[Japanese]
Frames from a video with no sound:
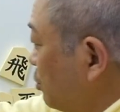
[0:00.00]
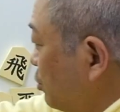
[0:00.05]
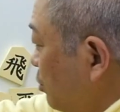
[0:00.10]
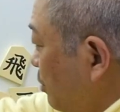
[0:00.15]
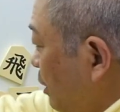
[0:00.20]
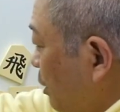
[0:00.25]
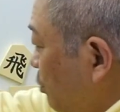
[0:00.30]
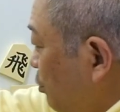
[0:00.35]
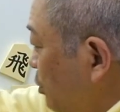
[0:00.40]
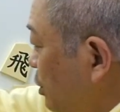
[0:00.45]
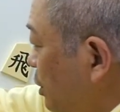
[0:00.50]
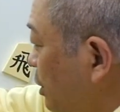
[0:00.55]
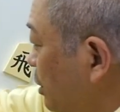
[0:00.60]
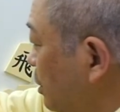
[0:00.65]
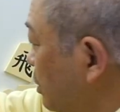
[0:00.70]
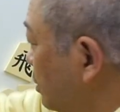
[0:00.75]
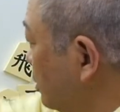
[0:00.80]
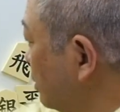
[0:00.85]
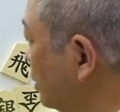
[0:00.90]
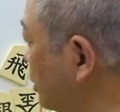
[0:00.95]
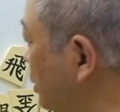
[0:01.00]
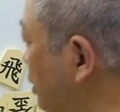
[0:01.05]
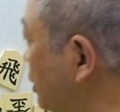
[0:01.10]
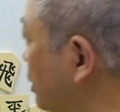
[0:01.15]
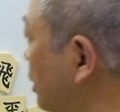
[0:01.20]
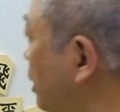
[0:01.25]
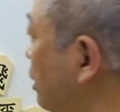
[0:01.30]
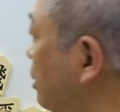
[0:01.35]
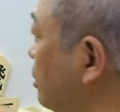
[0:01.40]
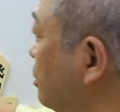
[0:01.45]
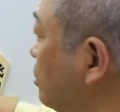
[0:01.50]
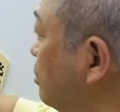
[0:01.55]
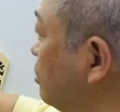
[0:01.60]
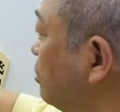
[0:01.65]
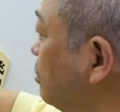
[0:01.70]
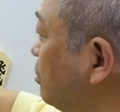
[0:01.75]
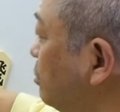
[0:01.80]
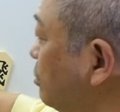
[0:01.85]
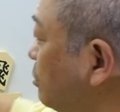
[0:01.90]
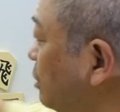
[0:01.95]
うするとまあここに金が
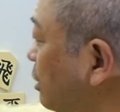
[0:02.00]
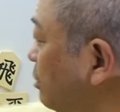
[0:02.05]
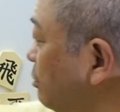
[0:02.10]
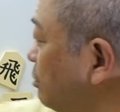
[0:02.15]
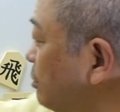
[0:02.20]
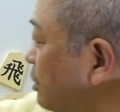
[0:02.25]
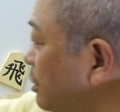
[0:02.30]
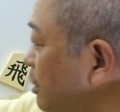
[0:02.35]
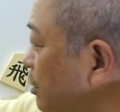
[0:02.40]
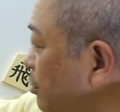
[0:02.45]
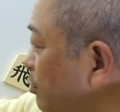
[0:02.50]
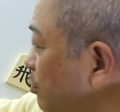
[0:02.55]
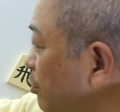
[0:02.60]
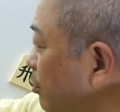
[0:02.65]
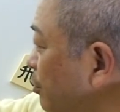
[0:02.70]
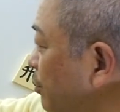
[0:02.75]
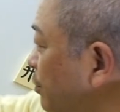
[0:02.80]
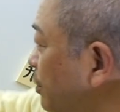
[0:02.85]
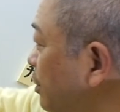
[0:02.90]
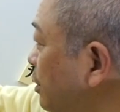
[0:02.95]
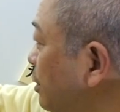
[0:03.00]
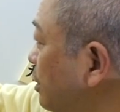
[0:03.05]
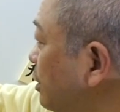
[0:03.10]
打てるんですけども、